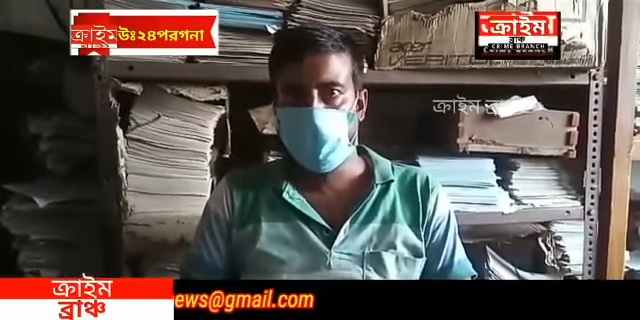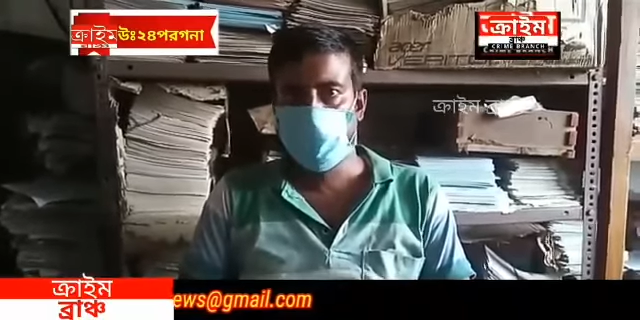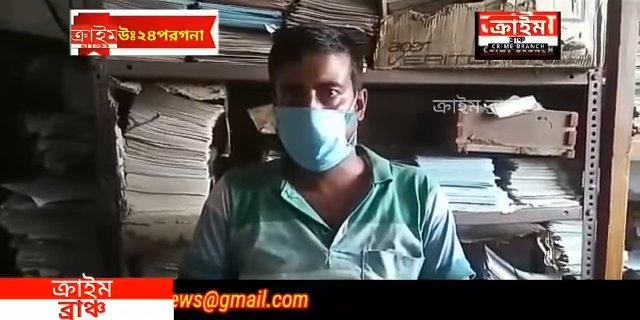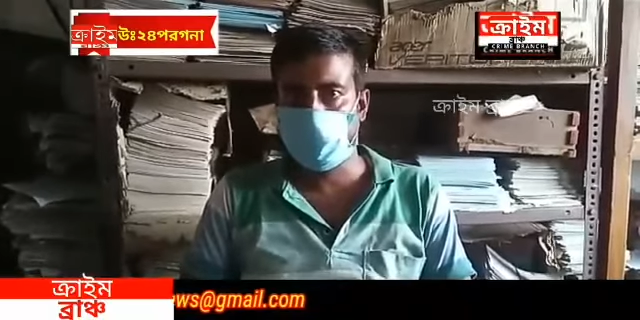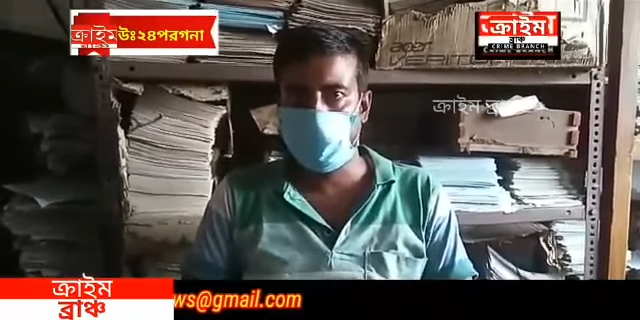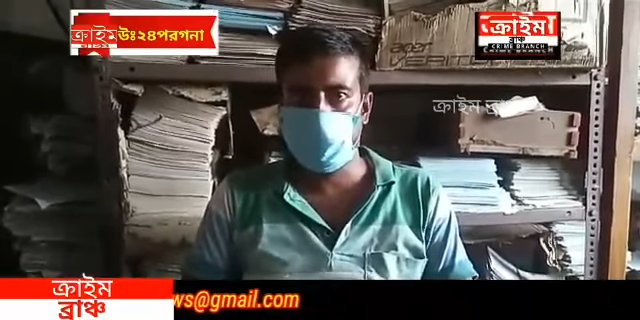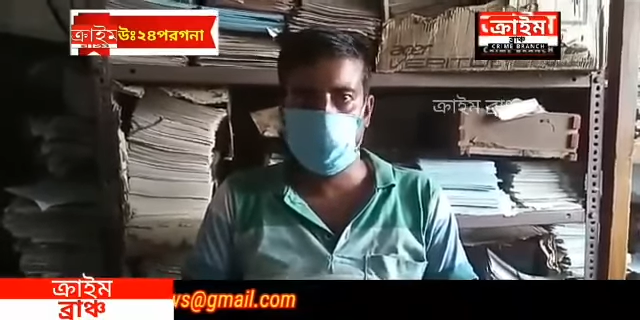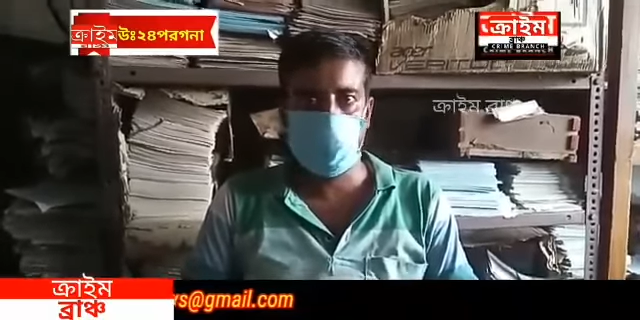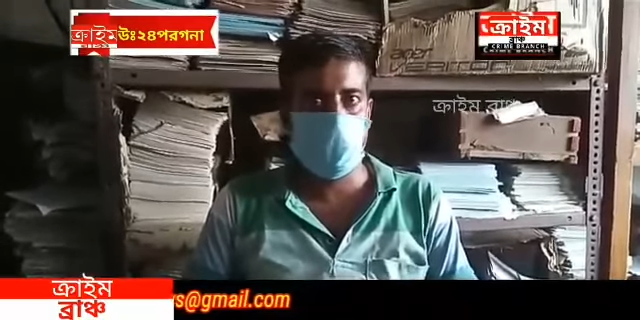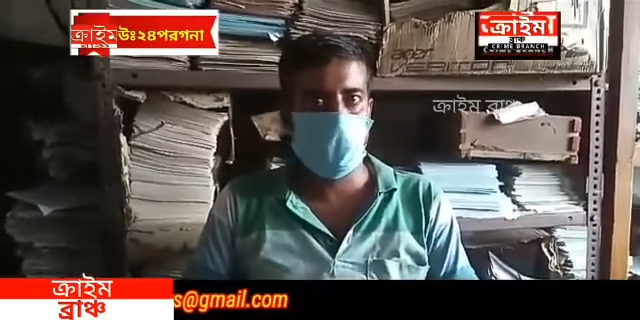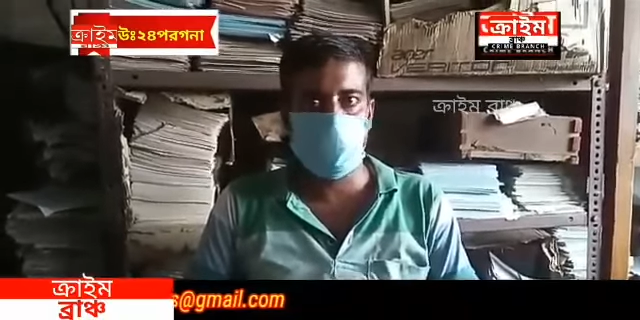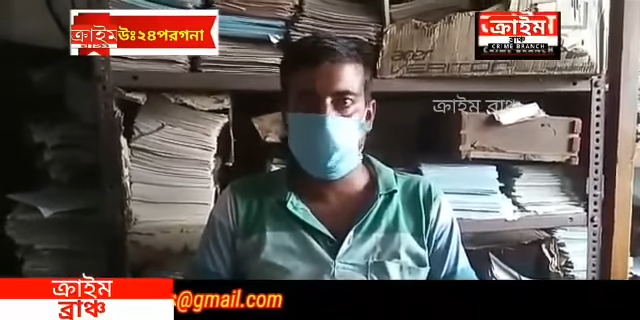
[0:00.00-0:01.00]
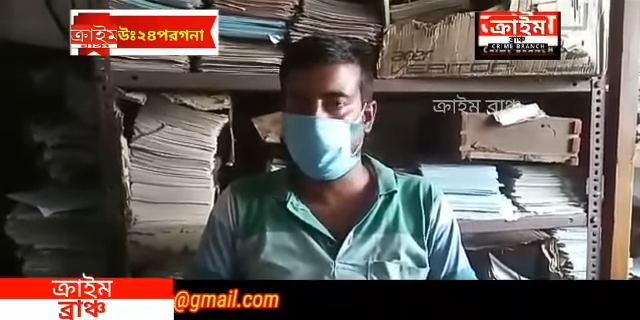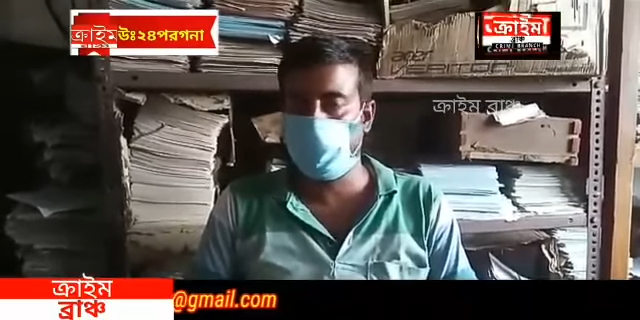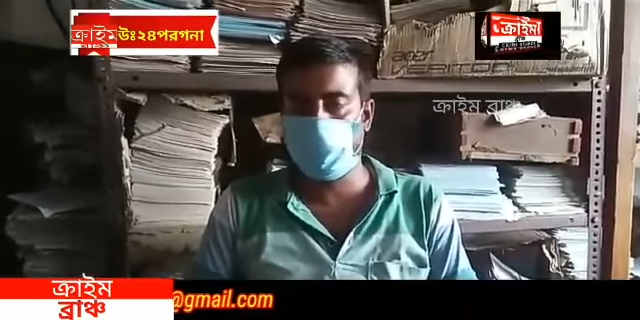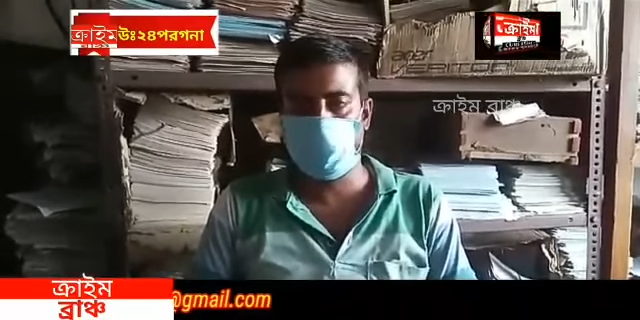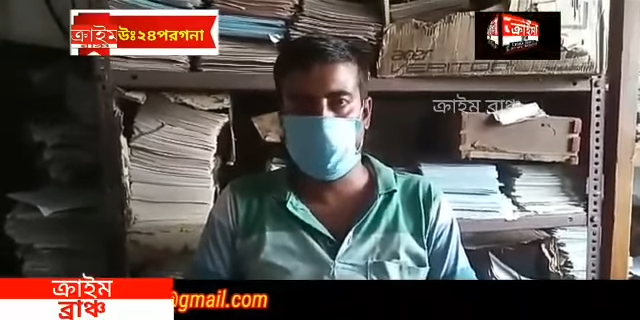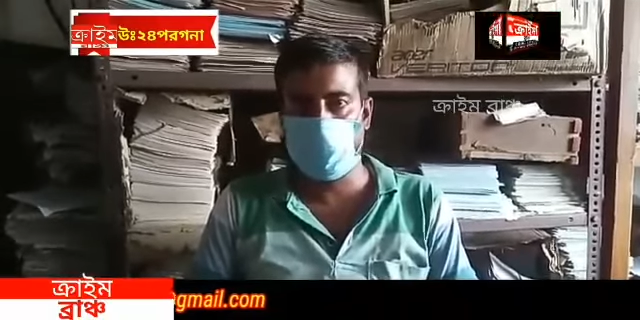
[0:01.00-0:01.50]
সঠিক সময়ে আমাদের
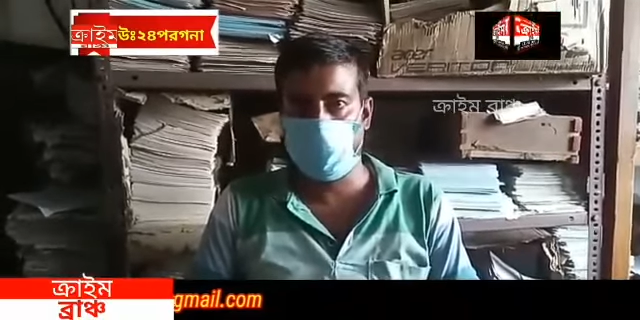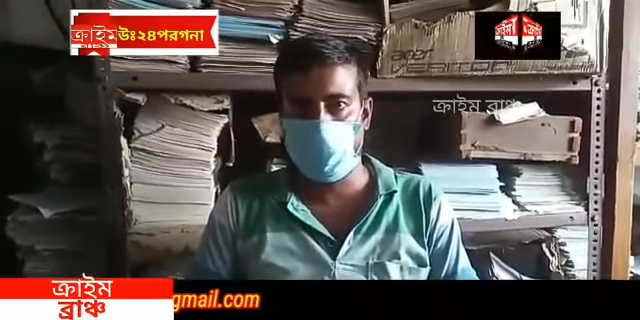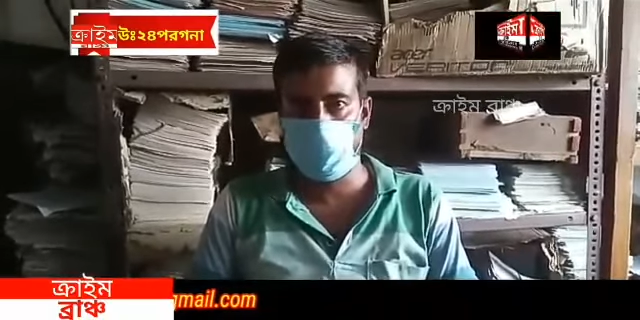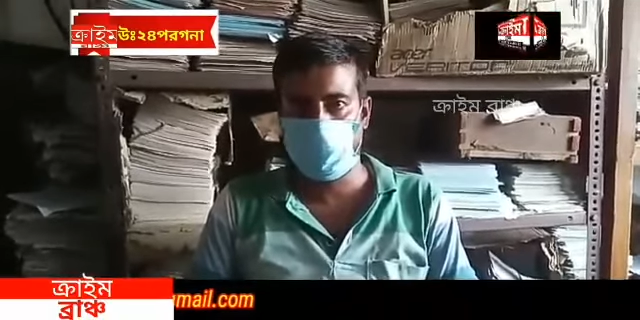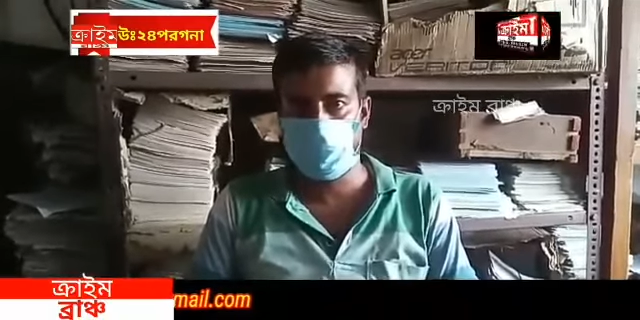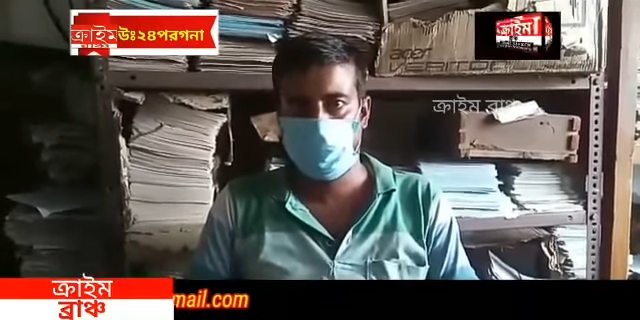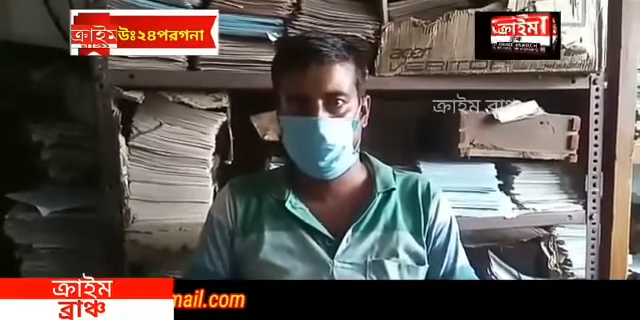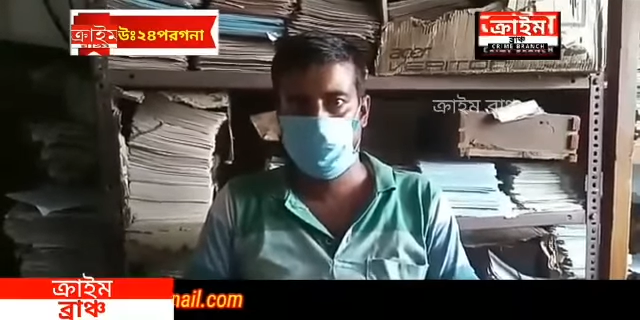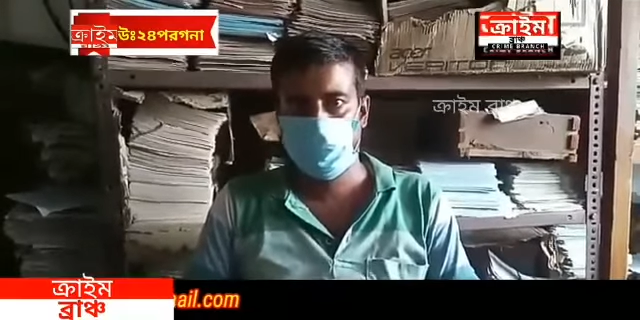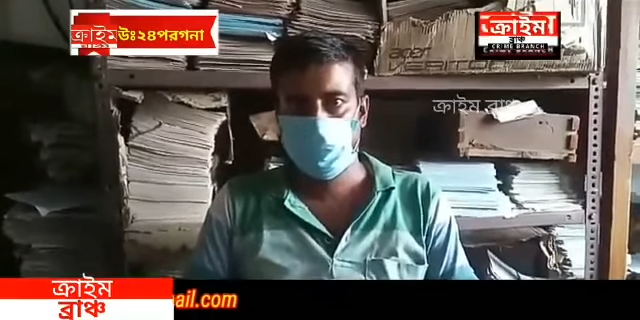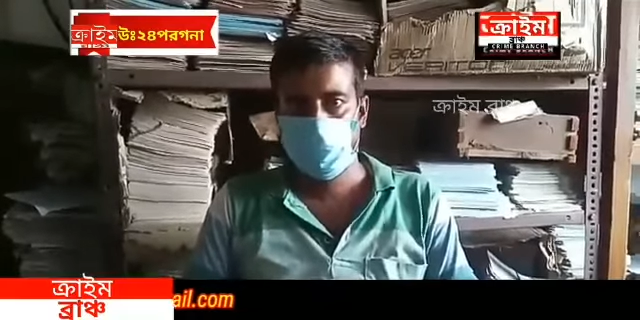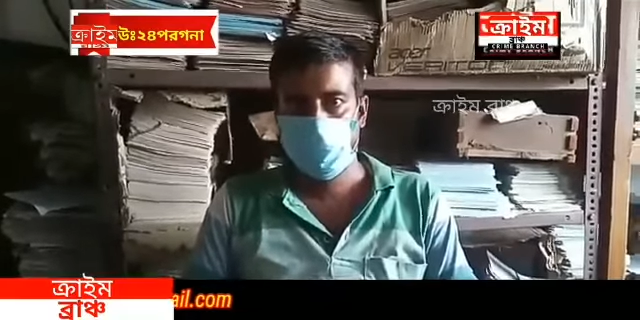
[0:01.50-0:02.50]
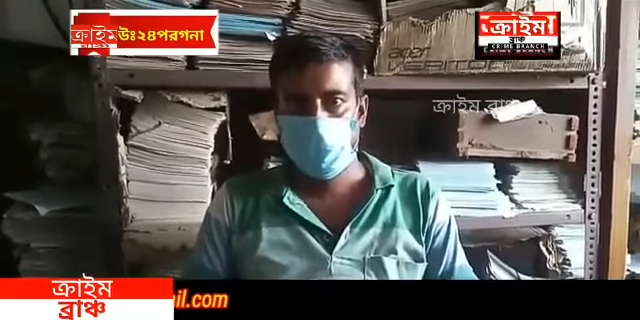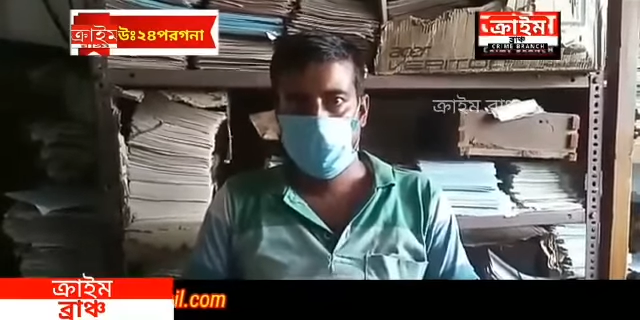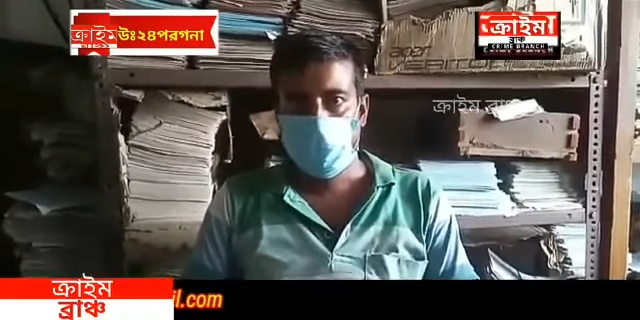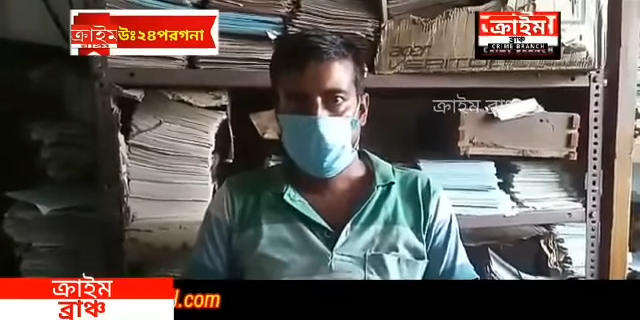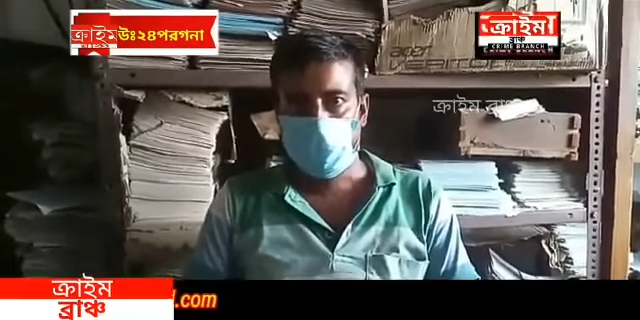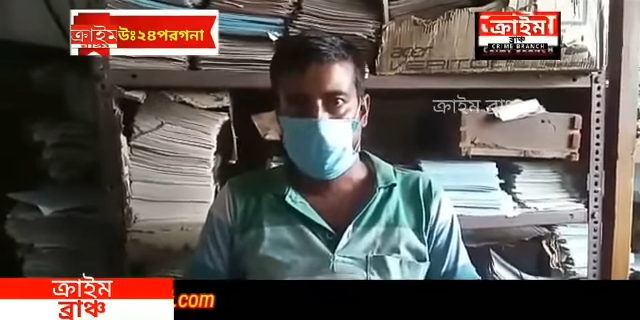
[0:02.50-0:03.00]
বেতন হয় না
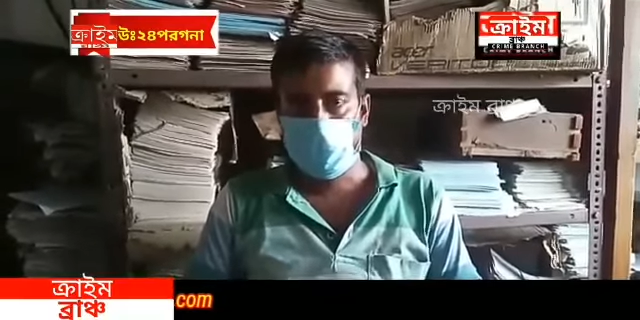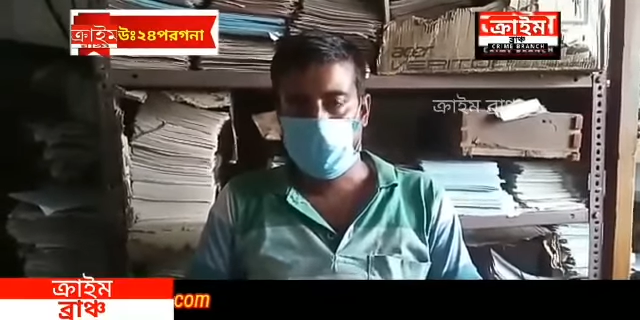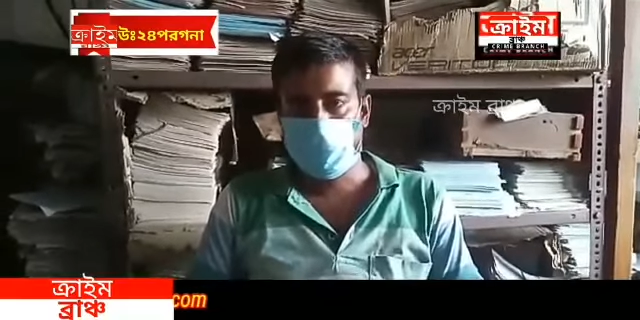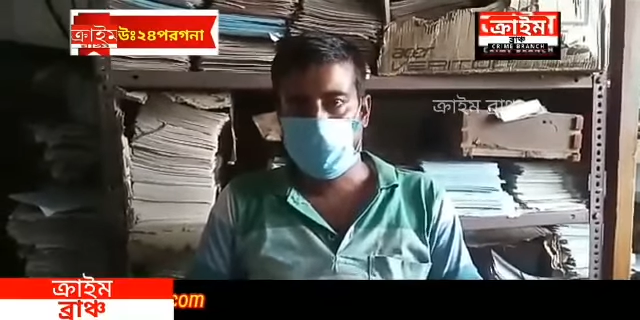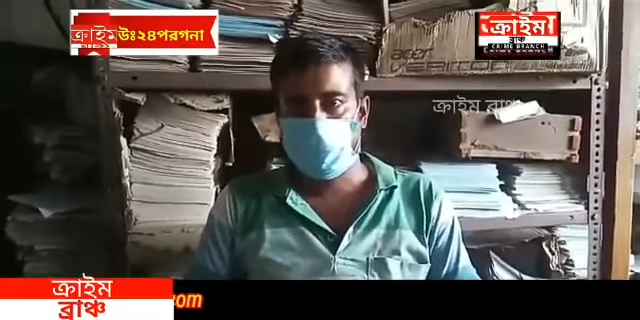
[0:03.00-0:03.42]
আর